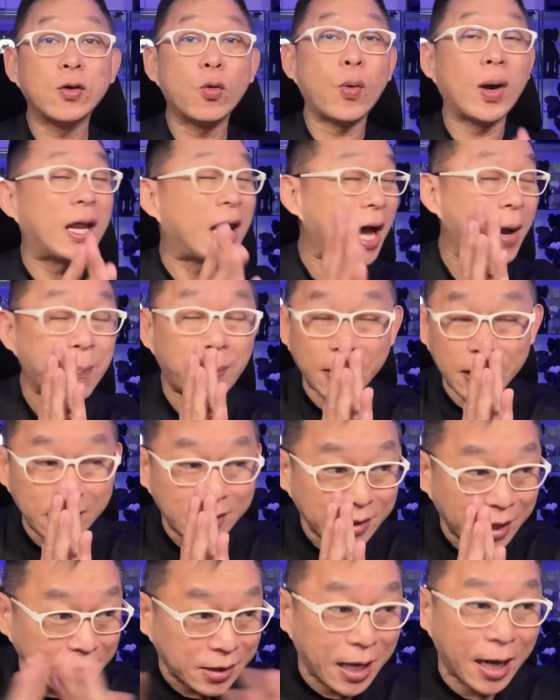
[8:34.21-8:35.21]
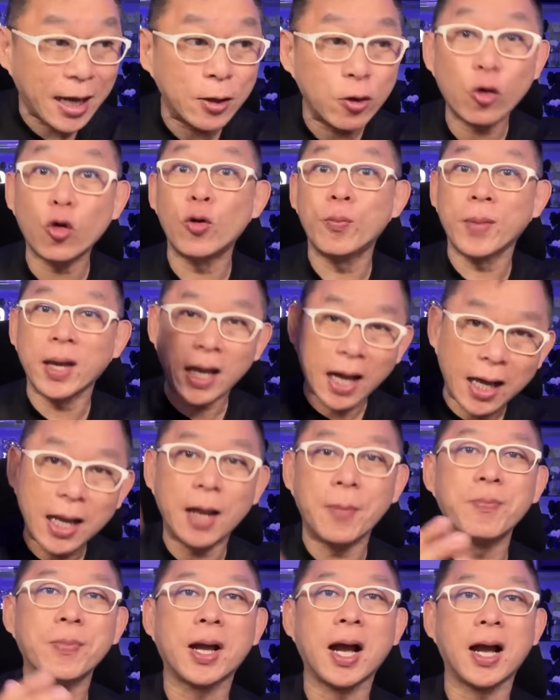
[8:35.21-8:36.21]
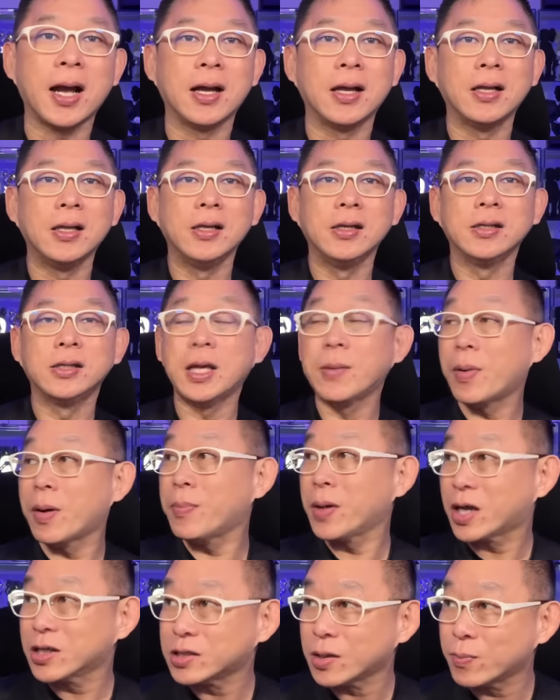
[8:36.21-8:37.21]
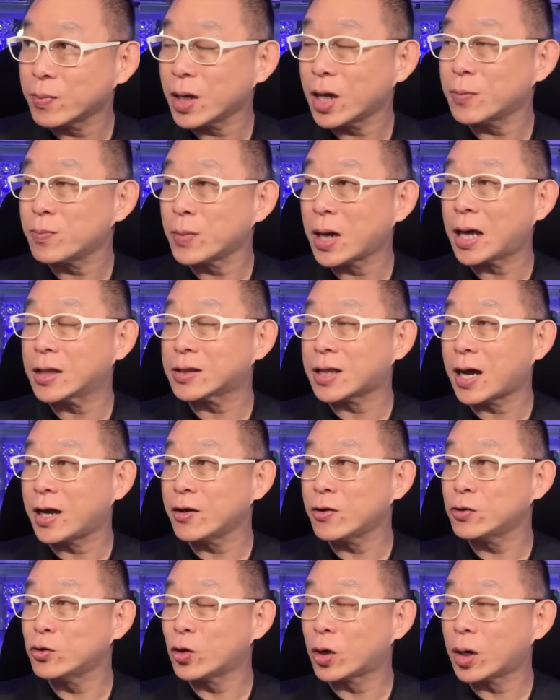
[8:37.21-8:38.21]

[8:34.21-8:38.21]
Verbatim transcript: wala pa rin tatalo kung may alam ka. Di ba may kasabihan mga tayo no